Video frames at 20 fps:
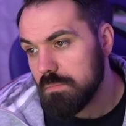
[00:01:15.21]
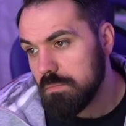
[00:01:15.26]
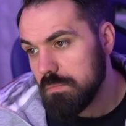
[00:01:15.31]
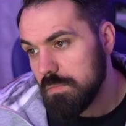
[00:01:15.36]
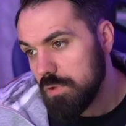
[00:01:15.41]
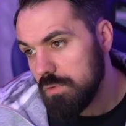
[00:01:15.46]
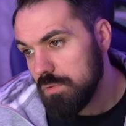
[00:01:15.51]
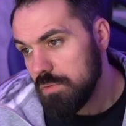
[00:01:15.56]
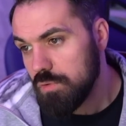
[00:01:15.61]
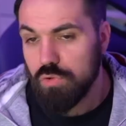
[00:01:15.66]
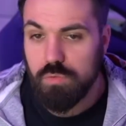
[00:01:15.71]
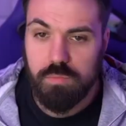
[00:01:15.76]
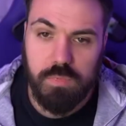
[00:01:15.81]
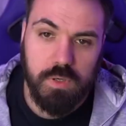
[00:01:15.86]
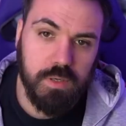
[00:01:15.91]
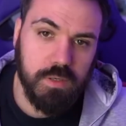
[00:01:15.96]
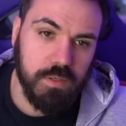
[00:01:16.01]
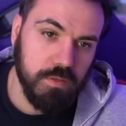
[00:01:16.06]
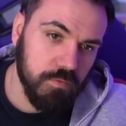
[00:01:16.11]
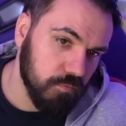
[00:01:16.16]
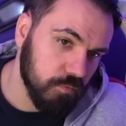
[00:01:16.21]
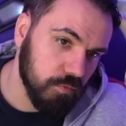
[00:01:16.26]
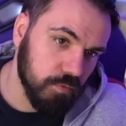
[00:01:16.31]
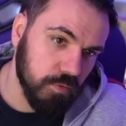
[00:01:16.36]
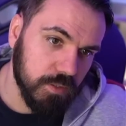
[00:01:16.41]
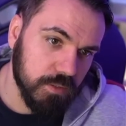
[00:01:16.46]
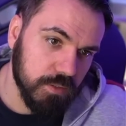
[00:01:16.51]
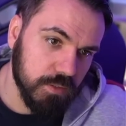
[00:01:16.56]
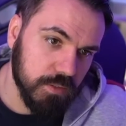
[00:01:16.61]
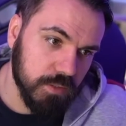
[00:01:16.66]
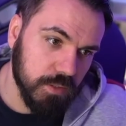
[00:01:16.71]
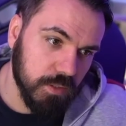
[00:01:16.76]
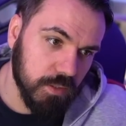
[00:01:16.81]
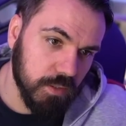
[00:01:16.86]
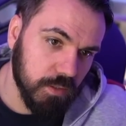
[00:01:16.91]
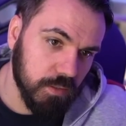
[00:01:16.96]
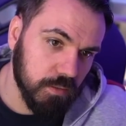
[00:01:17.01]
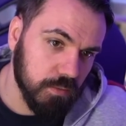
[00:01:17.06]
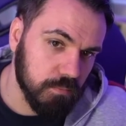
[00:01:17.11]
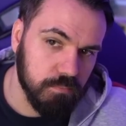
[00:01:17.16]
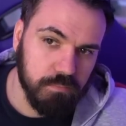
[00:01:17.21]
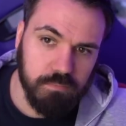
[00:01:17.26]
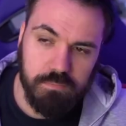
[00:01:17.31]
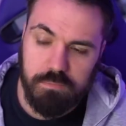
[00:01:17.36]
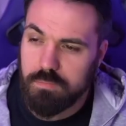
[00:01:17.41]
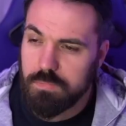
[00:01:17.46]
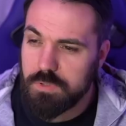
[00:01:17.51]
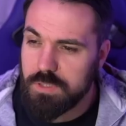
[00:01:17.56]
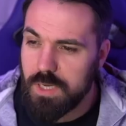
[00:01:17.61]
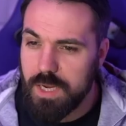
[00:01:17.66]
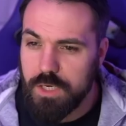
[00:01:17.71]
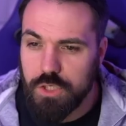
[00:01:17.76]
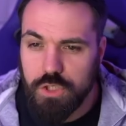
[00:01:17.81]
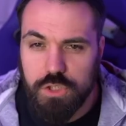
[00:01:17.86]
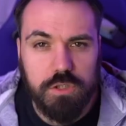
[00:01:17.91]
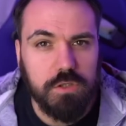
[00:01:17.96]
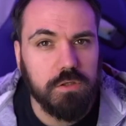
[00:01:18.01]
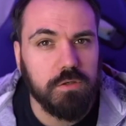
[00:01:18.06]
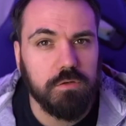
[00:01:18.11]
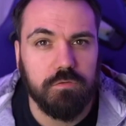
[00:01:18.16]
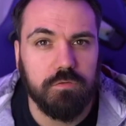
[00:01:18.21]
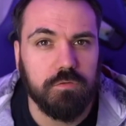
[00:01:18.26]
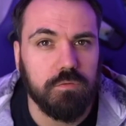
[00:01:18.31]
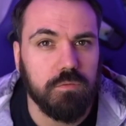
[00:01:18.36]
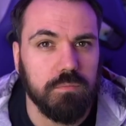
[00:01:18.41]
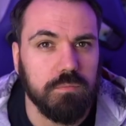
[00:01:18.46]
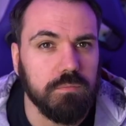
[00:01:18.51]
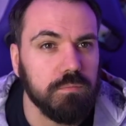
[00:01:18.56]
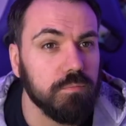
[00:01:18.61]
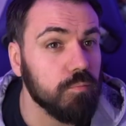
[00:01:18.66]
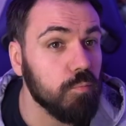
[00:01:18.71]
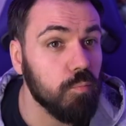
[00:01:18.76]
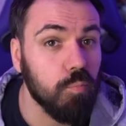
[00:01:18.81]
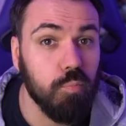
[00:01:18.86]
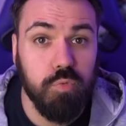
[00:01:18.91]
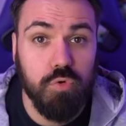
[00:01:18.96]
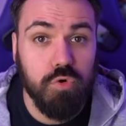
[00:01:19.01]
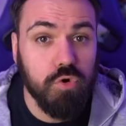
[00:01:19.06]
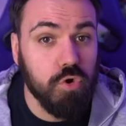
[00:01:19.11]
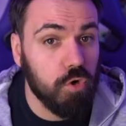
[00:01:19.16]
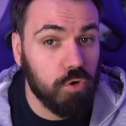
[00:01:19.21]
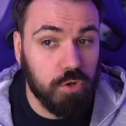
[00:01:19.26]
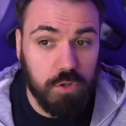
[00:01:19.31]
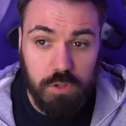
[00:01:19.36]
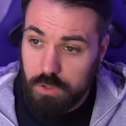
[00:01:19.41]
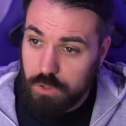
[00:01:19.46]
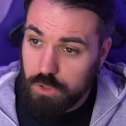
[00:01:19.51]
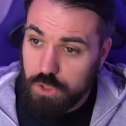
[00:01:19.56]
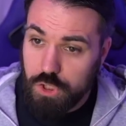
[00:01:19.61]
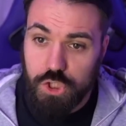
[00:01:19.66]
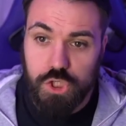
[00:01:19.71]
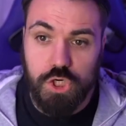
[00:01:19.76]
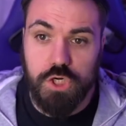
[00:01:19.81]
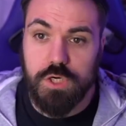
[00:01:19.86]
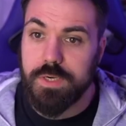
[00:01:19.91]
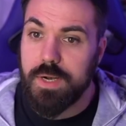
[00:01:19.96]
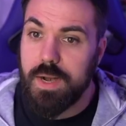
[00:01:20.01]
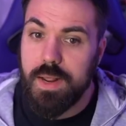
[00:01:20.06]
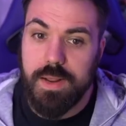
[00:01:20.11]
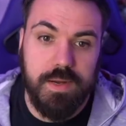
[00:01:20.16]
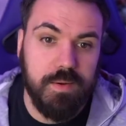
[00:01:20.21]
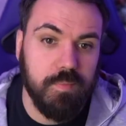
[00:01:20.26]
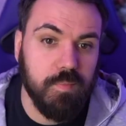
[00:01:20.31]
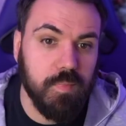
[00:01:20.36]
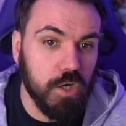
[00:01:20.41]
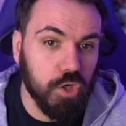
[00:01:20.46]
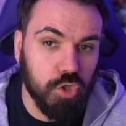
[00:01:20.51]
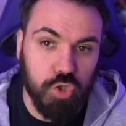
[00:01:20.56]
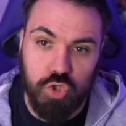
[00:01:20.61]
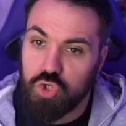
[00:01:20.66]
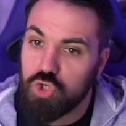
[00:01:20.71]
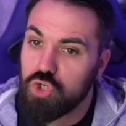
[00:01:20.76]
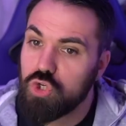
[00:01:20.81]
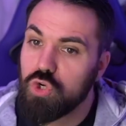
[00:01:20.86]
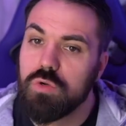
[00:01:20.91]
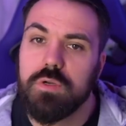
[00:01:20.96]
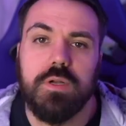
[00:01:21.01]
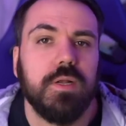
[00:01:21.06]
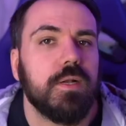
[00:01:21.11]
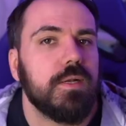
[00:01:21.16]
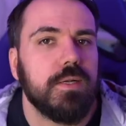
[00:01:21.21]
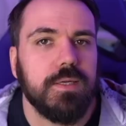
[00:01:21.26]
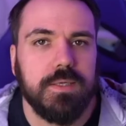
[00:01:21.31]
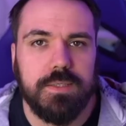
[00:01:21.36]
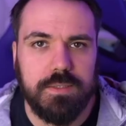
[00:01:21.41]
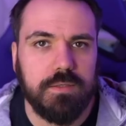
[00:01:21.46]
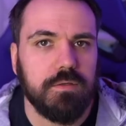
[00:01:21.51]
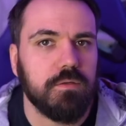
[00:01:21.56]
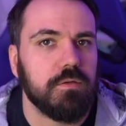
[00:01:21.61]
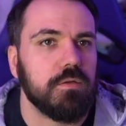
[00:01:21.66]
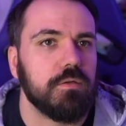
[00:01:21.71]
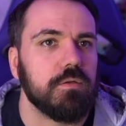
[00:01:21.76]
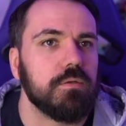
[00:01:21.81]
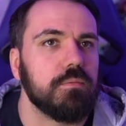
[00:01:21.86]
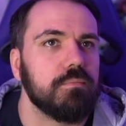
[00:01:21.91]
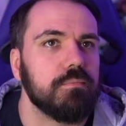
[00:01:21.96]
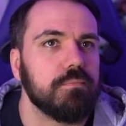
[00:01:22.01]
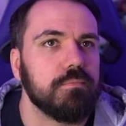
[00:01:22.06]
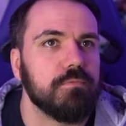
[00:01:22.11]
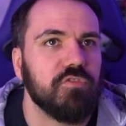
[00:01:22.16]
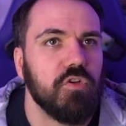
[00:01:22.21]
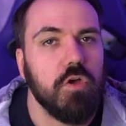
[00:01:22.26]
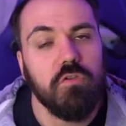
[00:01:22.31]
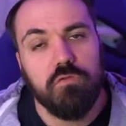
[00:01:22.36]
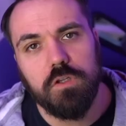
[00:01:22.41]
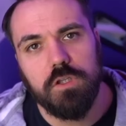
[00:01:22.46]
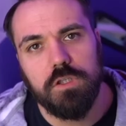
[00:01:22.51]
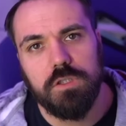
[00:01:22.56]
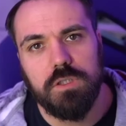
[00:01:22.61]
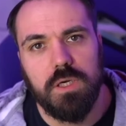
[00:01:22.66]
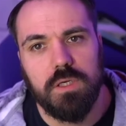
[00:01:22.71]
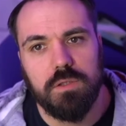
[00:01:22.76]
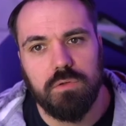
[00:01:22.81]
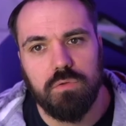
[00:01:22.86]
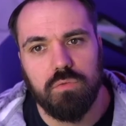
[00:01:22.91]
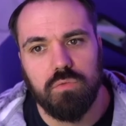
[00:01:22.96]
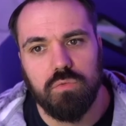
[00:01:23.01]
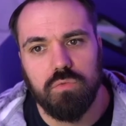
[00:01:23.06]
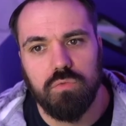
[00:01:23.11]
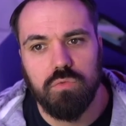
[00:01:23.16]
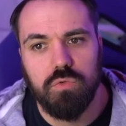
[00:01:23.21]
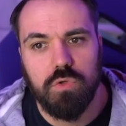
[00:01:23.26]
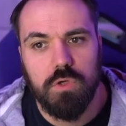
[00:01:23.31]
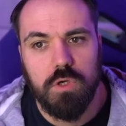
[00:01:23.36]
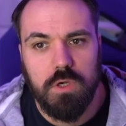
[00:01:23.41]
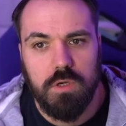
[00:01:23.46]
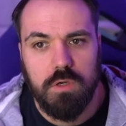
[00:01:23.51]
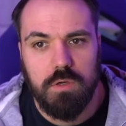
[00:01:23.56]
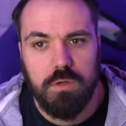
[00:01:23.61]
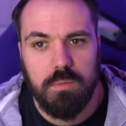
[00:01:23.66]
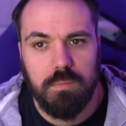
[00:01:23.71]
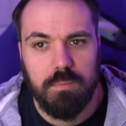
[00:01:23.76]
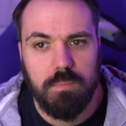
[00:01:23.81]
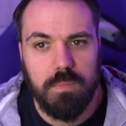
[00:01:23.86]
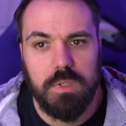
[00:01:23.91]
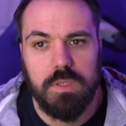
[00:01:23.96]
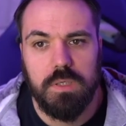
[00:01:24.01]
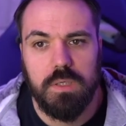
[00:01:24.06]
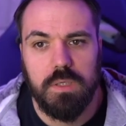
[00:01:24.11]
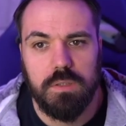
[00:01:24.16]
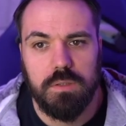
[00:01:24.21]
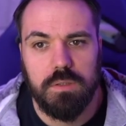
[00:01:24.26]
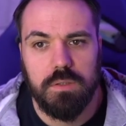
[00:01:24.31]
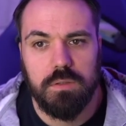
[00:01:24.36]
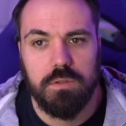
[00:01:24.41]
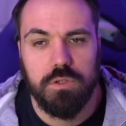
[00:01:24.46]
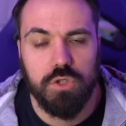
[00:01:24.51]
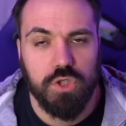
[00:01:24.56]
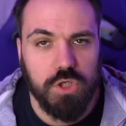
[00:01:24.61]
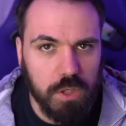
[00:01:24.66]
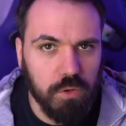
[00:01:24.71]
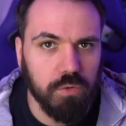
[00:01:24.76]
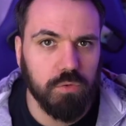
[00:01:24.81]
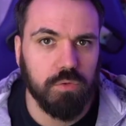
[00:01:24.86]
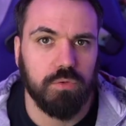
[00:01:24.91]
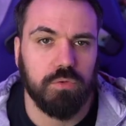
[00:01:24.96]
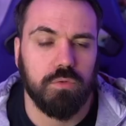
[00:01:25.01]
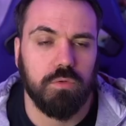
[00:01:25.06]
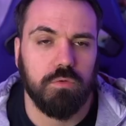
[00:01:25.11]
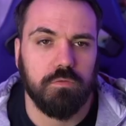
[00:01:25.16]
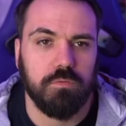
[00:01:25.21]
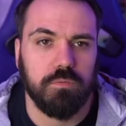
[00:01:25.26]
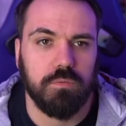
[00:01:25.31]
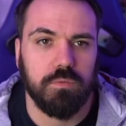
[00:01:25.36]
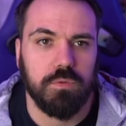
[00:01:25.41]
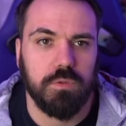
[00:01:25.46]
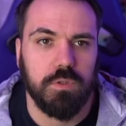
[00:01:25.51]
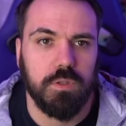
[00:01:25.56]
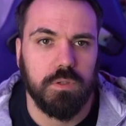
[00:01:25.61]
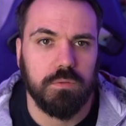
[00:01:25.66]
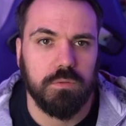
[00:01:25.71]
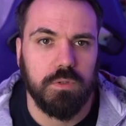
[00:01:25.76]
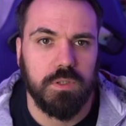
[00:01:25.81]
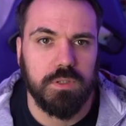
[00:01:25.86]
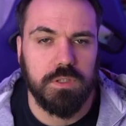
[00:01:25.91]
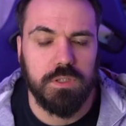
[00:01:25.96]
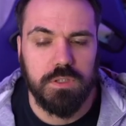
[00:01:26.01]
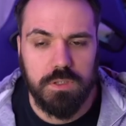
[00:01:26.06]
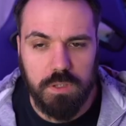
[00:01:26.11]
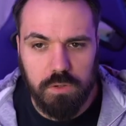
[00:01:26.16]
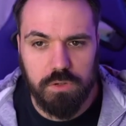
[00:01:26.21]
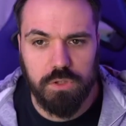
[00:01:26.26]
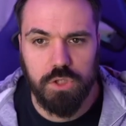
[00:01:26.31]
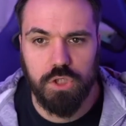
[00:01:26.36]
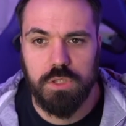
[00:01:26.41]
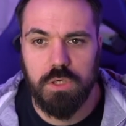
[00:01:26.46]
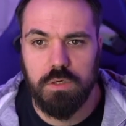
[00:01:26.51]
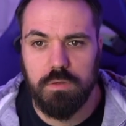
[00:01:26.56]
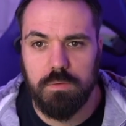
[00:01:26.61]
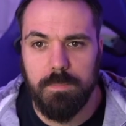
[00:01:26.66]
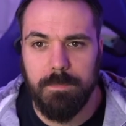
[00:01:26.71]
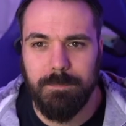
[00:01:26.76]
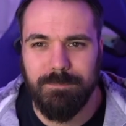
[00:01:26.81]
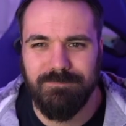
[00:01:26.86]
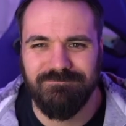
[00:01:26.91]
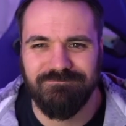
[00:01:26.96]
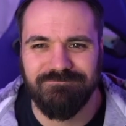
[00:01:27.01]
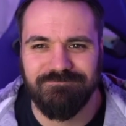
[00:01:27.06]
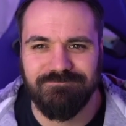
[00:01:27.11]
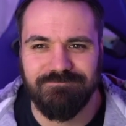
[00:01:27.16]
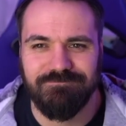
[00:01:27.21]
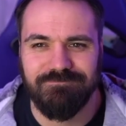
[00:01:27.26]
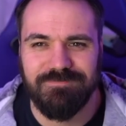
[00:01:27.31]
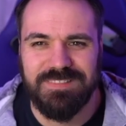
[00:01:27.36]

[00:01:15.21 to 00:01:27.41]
YouTuber, Influencer, Zeitschrift, Blog, Schreiber, Journalist äh, veröffentlicht hat und man hat dann Entscheidungen getroffen und dann hat sich rausgestellt, mm, hm,